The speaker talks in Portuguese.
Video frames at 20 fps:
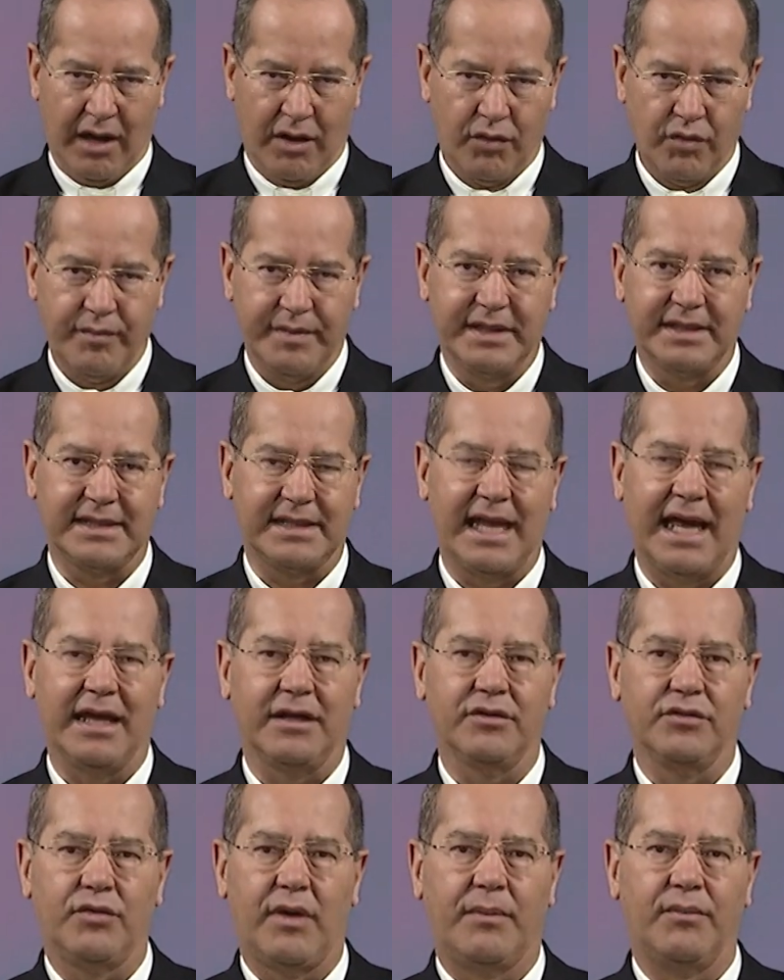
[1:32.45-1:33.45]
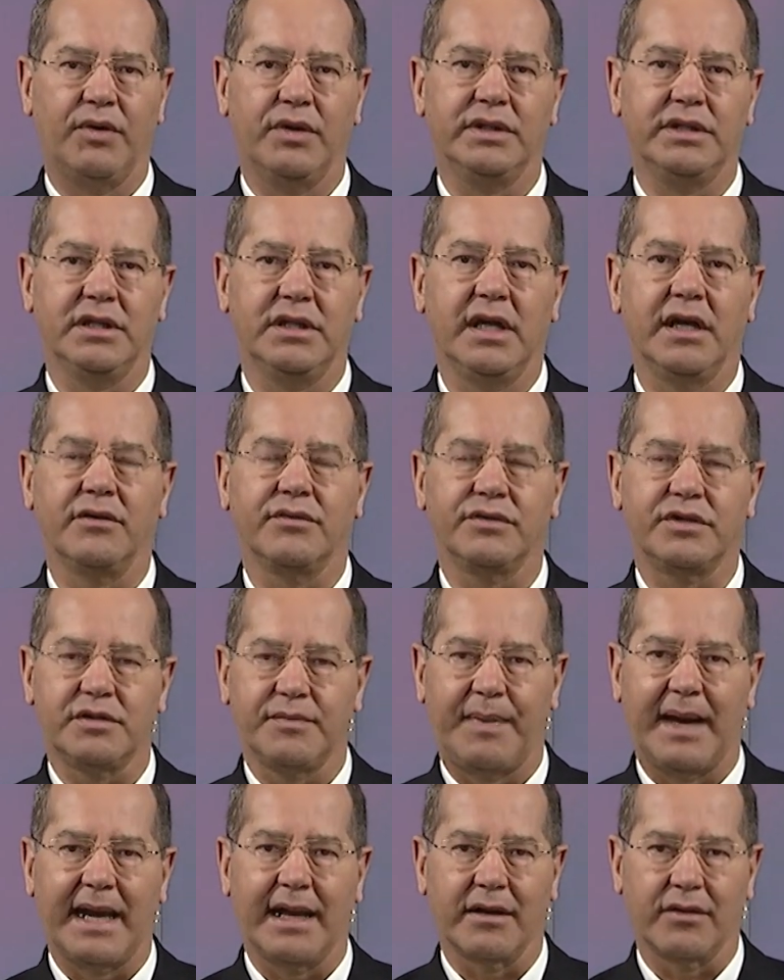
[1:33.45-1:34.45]
o mistério do amor de Deus
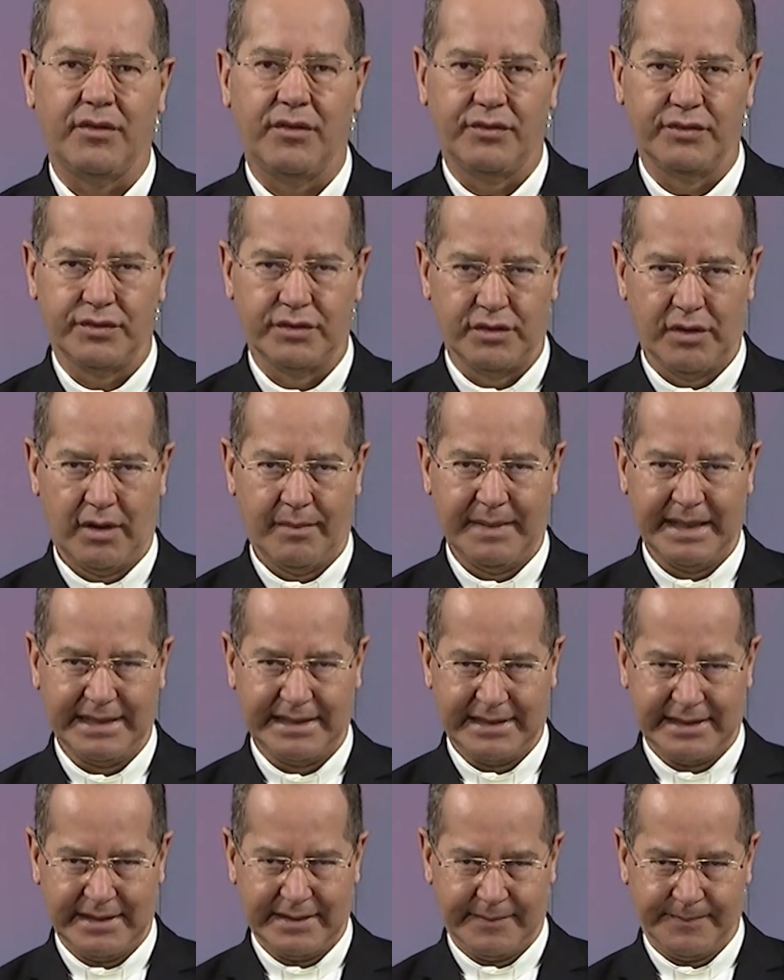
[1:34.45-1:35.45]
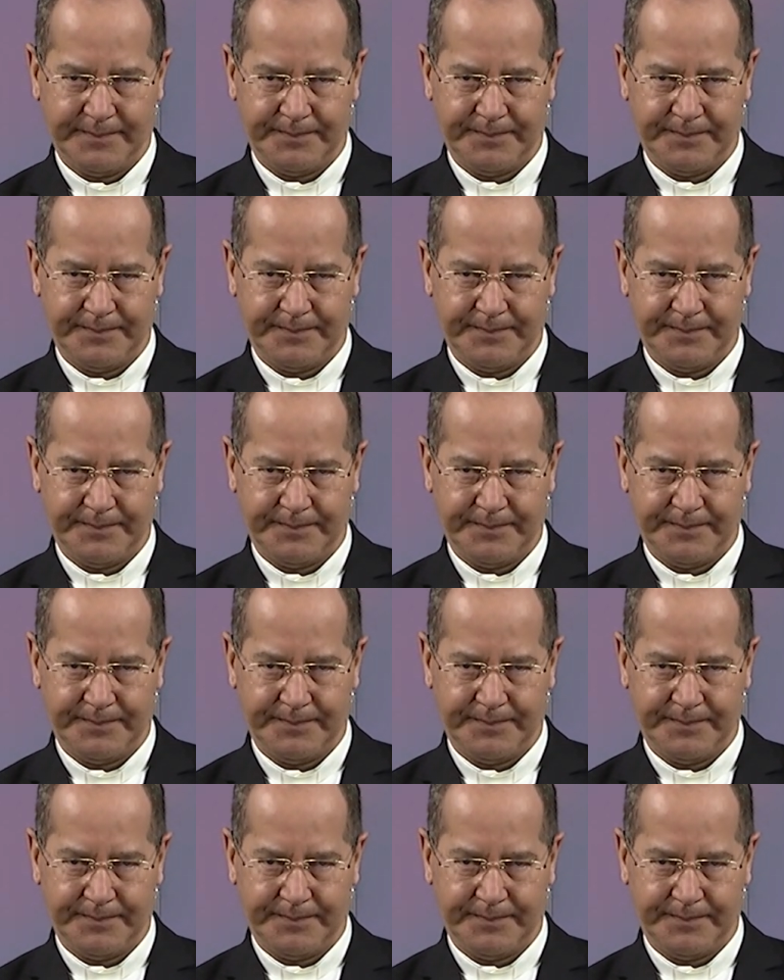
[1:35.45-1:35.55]
para com os homens.